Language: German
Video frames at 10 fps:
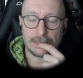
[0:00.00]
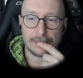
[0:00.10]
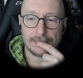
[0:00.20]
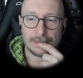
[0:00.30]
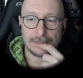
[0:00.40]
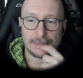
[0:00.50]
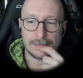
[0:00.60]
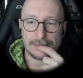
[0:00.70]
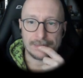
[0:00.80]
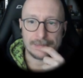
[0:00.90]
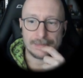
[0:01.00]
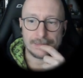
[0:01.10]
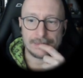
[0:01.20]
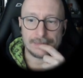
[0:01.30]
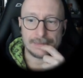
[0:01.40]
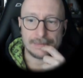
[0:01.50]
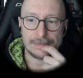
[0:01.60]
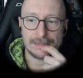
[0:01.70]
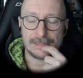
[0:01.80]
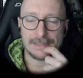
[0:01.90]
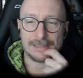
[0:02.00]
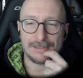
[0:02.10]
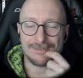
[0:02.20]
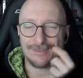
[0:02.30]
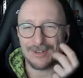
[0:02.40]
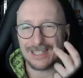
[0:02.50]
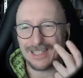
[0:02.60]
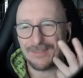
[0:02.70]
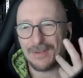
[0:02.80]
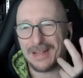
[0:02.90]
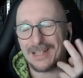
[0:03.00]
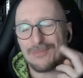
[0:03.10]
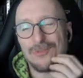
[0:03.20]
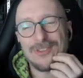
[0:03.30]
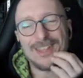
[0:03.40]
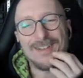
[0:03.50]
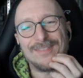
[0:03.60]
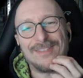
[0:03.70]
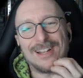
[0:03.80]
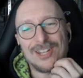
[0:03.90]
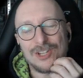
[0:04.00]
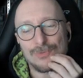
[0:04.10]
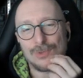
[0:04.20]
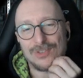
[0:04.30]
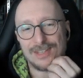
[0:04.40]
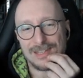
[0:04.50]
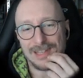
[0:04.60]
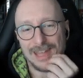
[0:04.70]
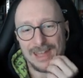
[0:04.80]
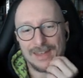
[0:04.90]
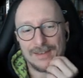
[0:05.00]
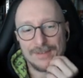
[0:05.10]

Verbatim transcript: Äh, ist ja, wenn man das hier, wenn man jetzt wüsste, was man nicht wüsste, ne?